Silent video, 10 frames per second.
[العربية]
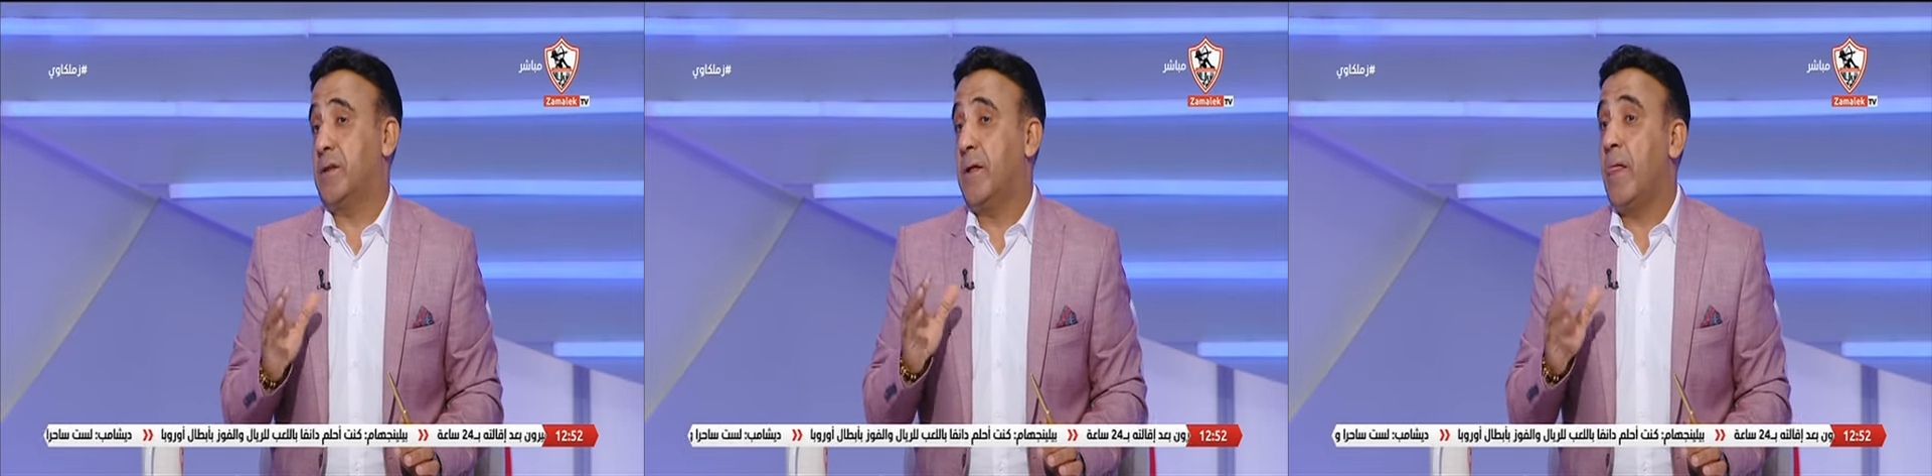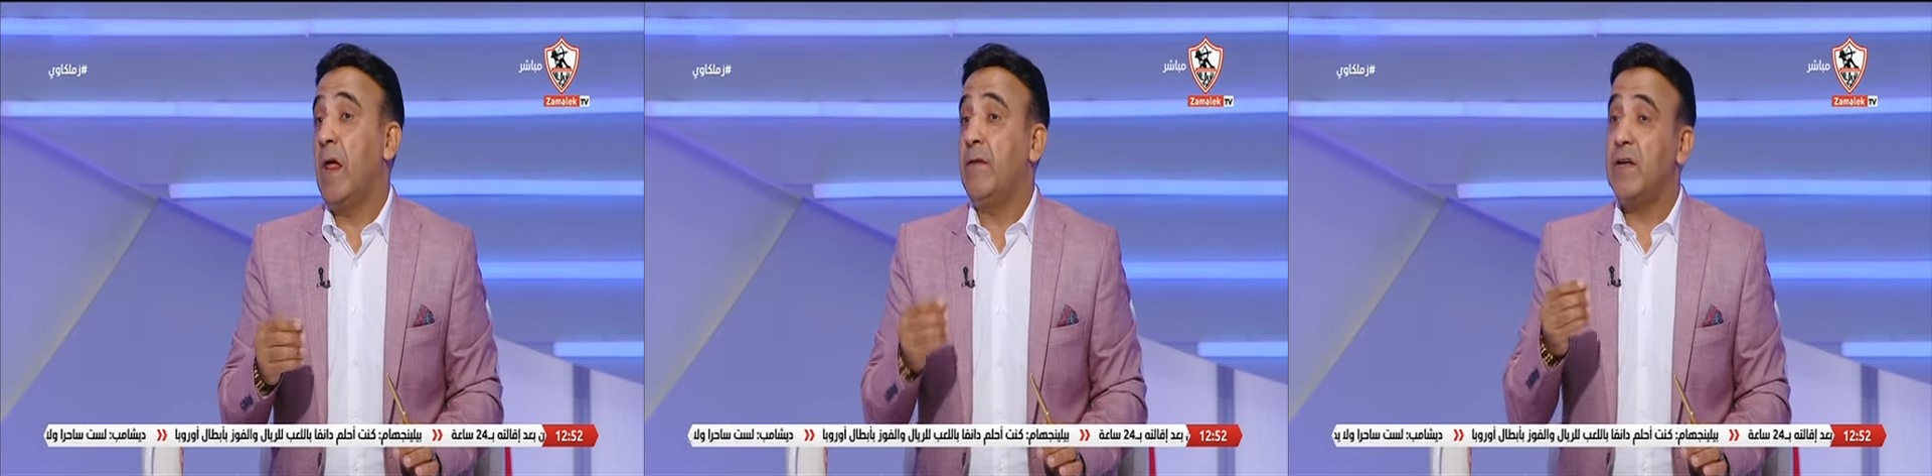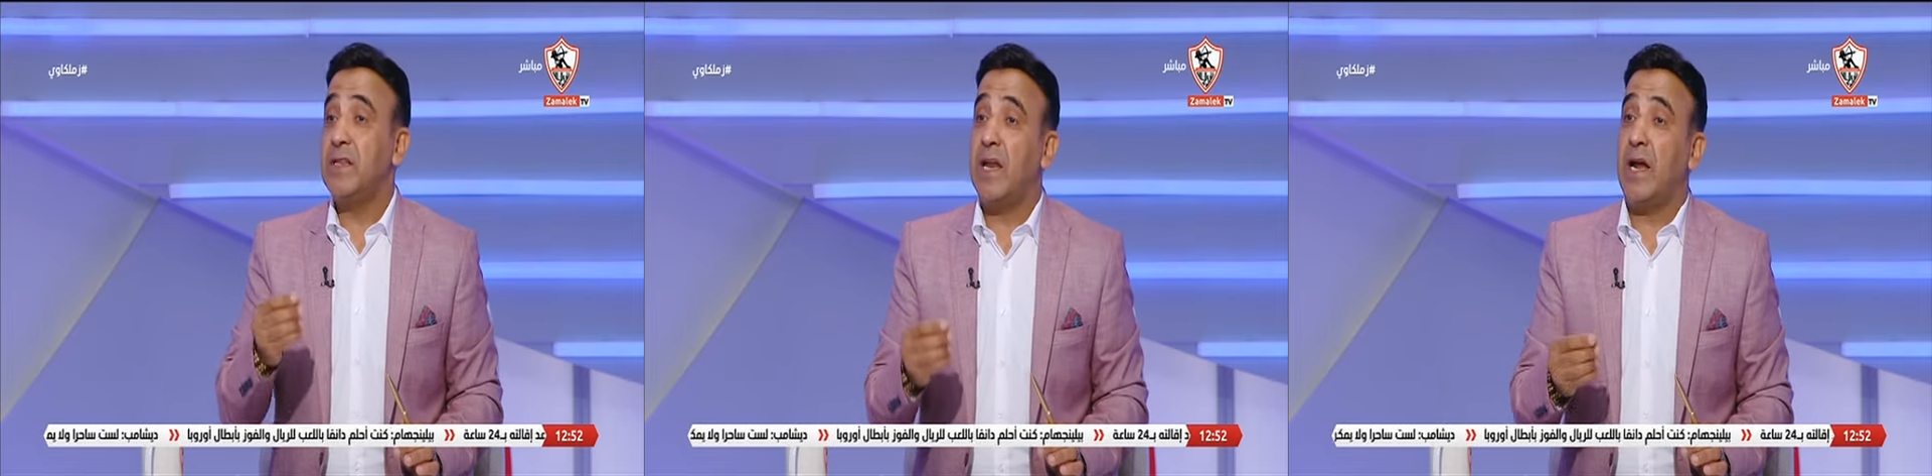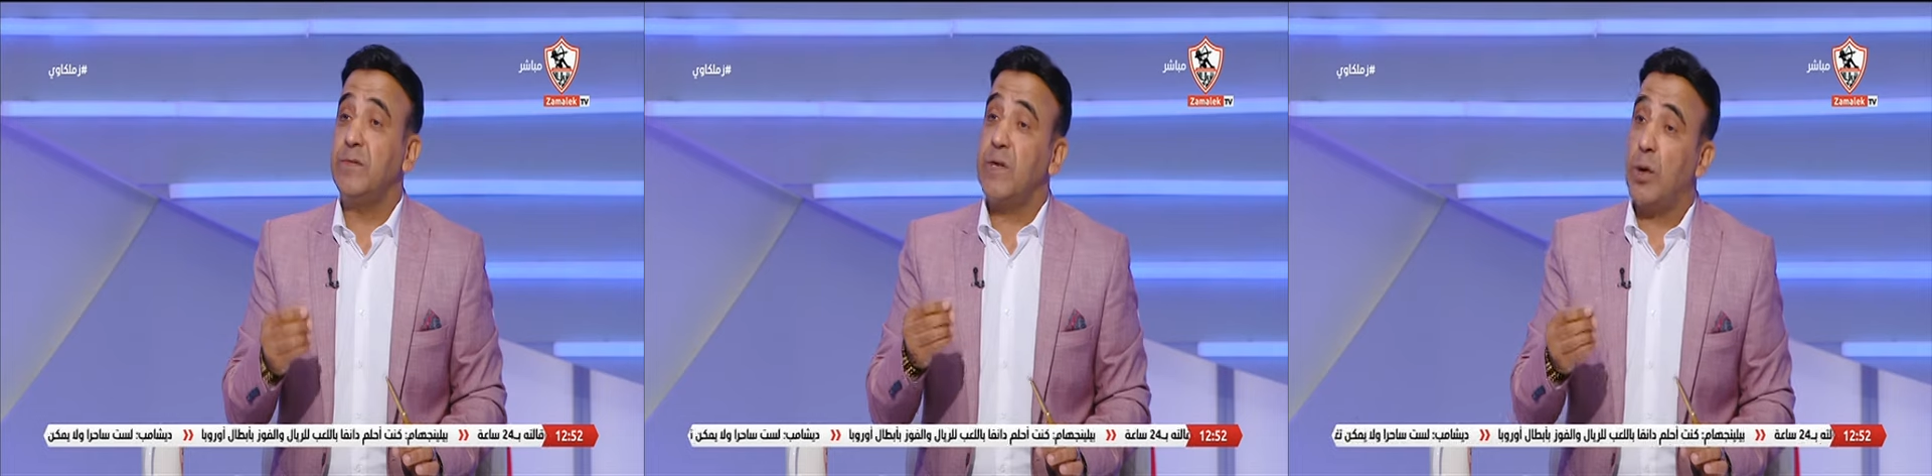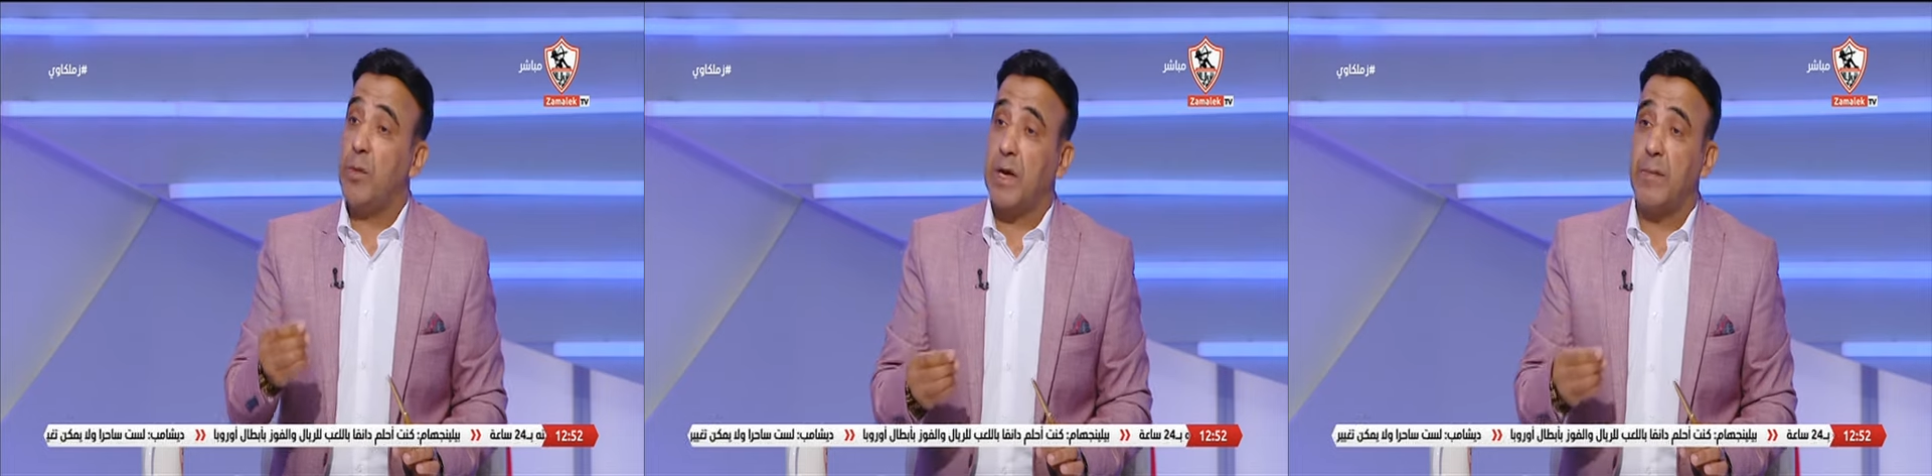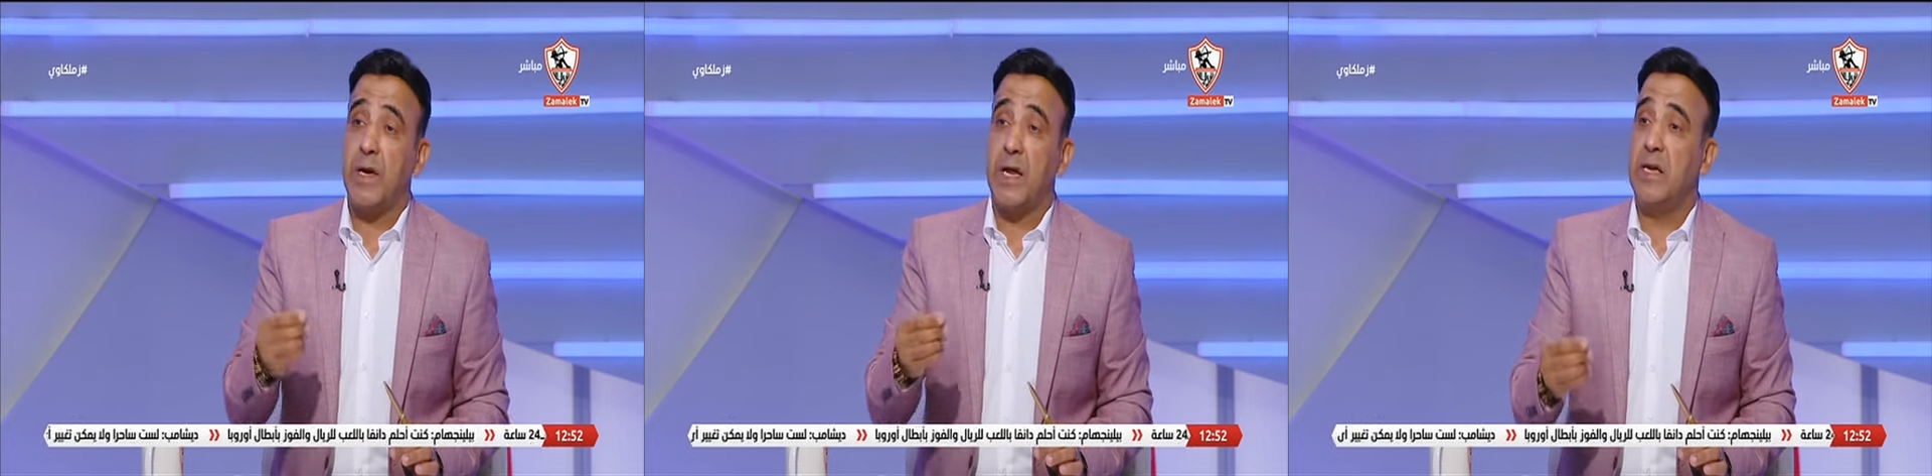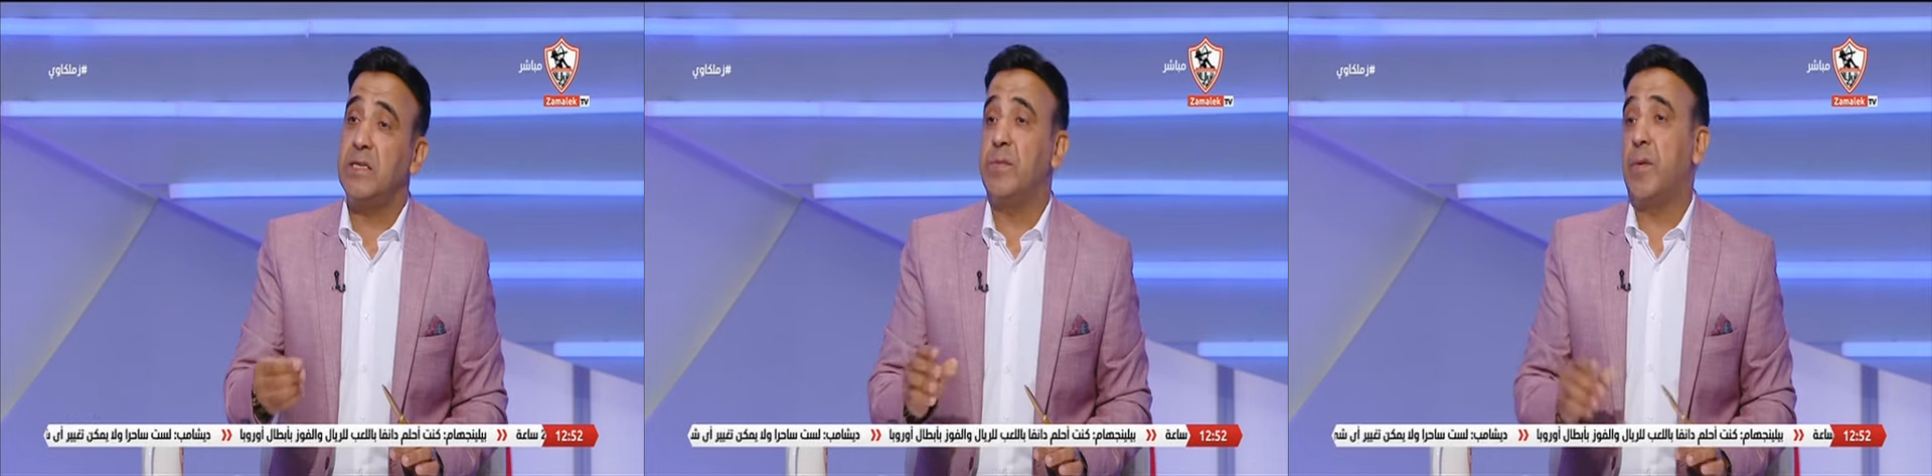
جدا مين فانت لعيب زي عمر جابر كان لازم يبقى